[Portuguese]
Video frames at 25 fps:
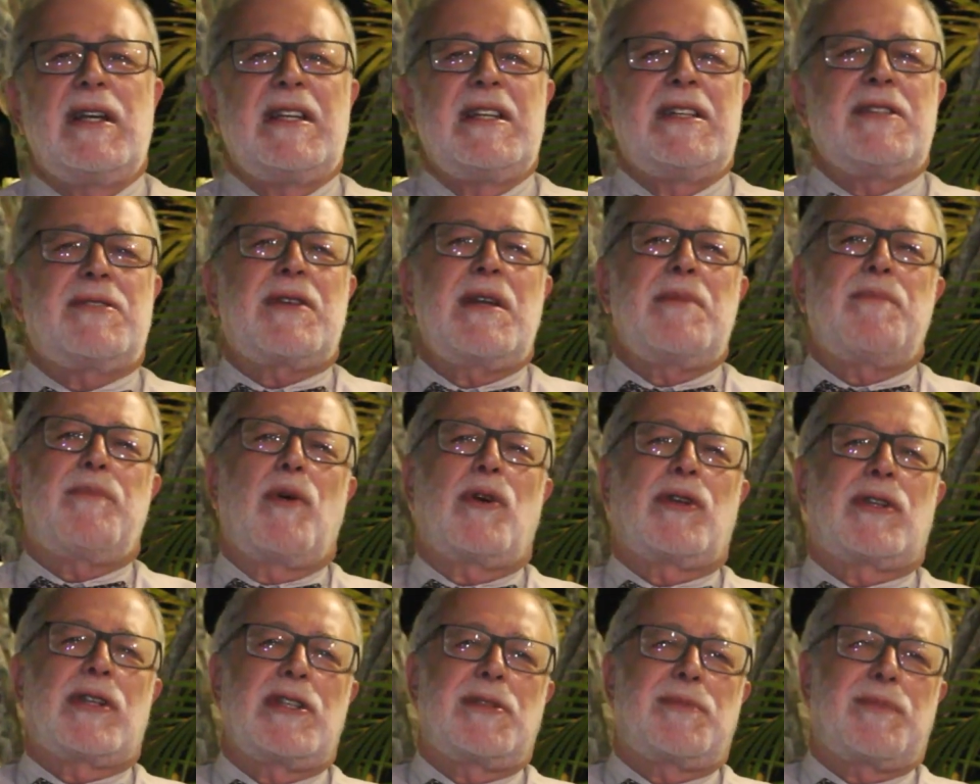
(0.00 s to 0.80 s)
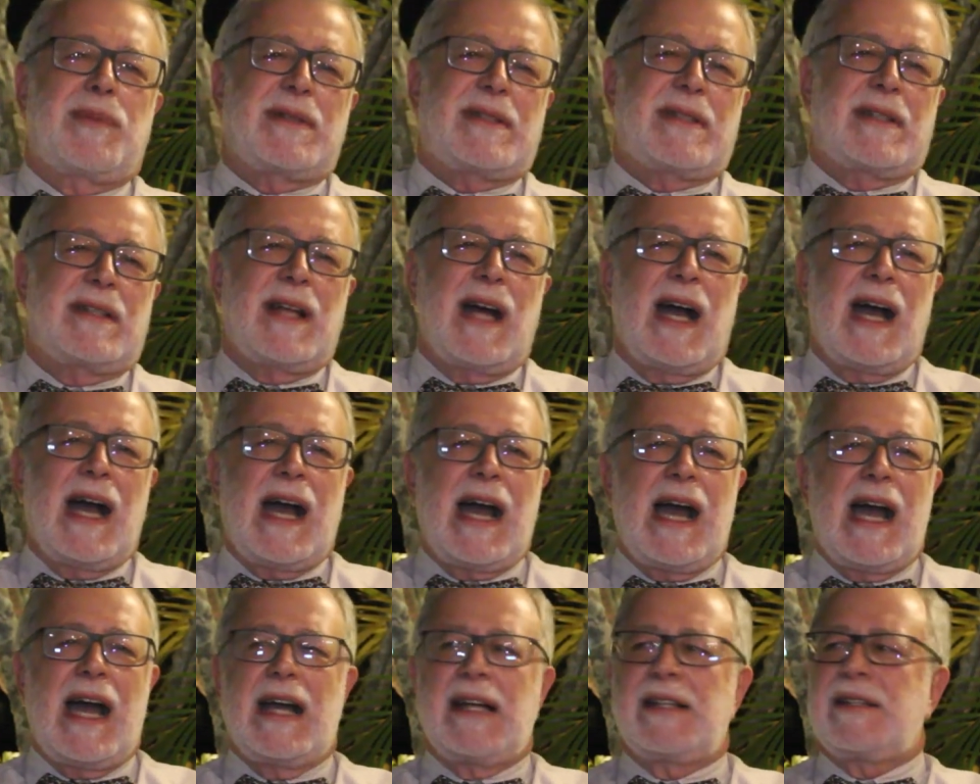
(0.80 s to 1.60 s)
Isso é importante para a
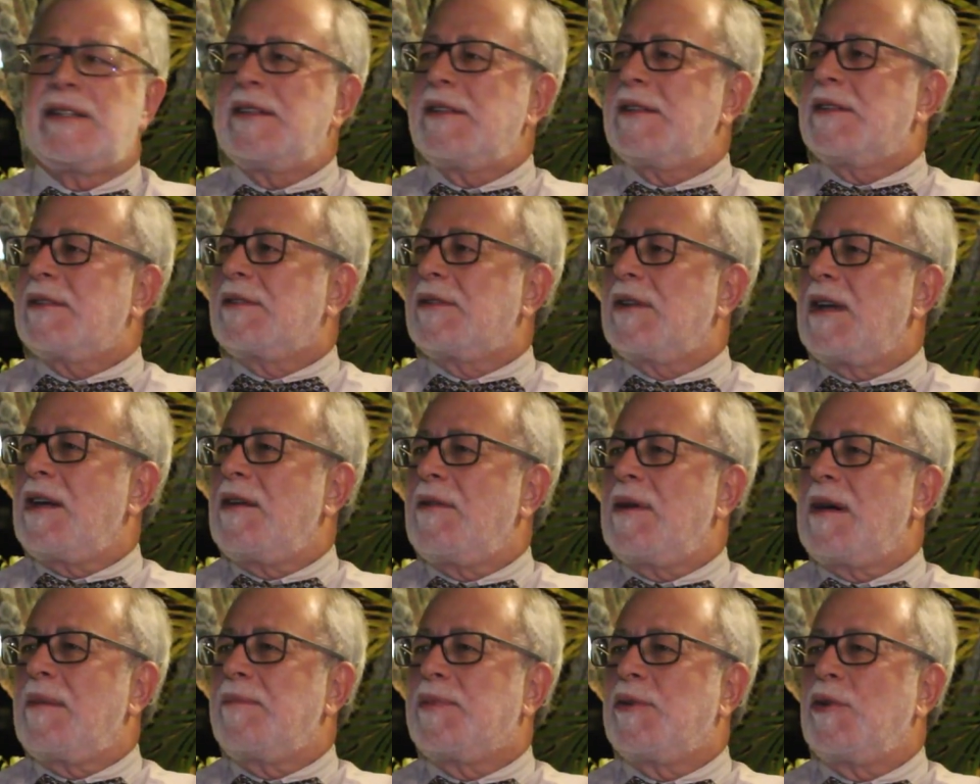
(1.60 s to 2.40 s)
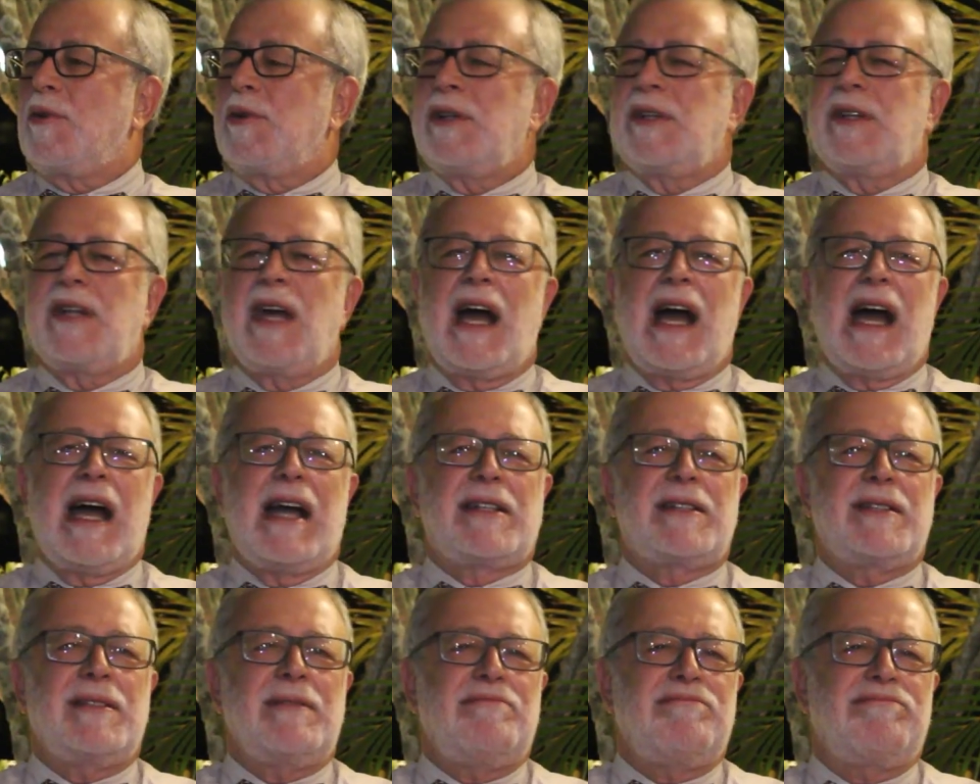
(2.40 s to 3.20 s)
cidade, isso é uma
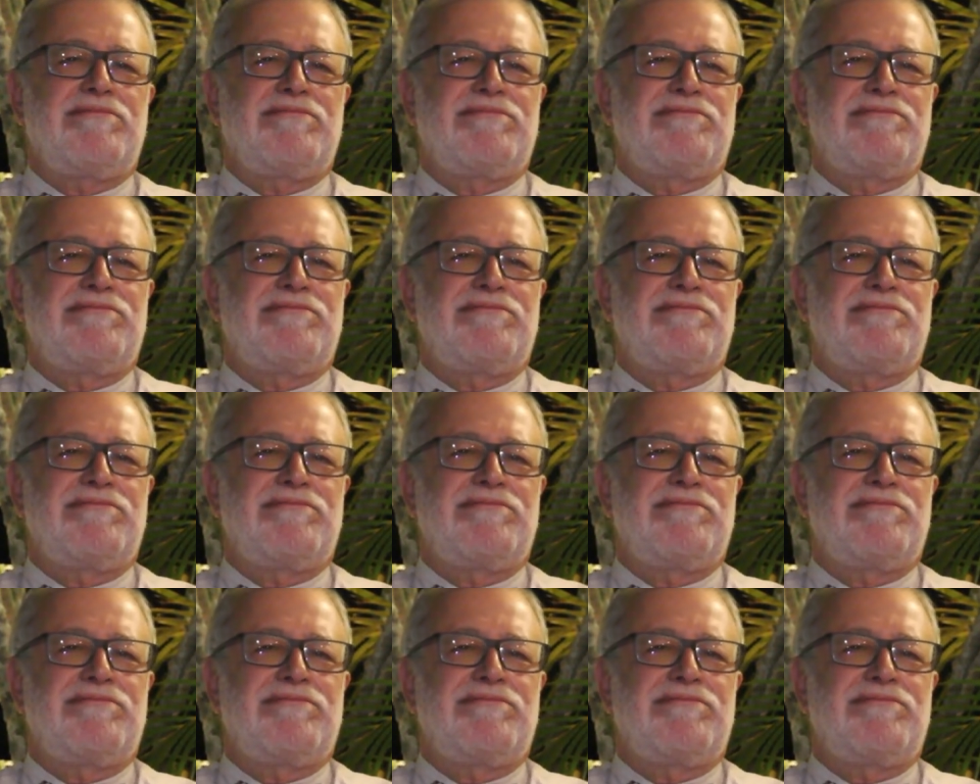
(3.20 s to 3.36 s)
prioridade,